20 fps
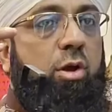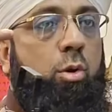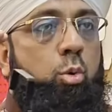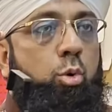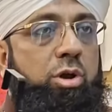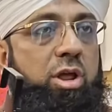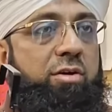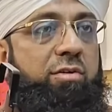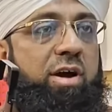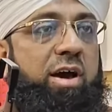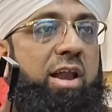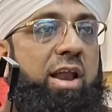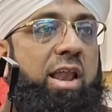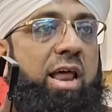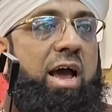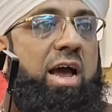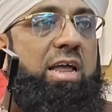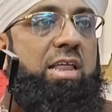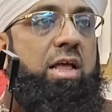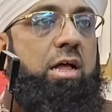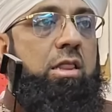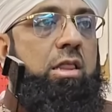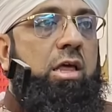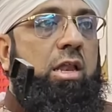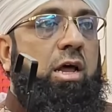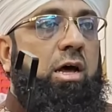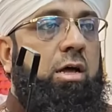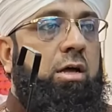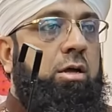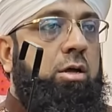पीछे खूंटियां वगैरह लगाई जाती
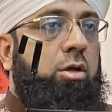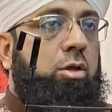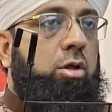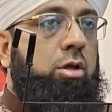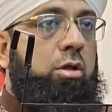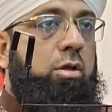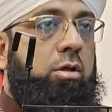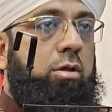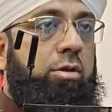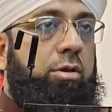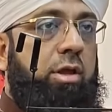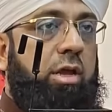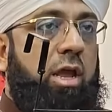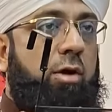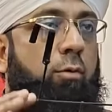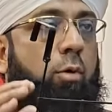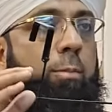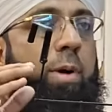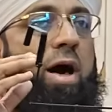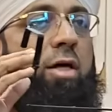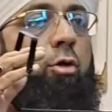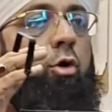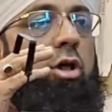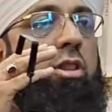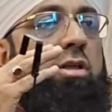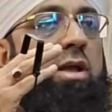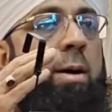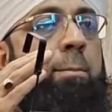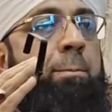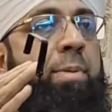है ना ठीक है वो बाद
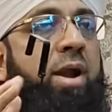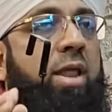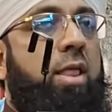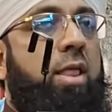वक्त कम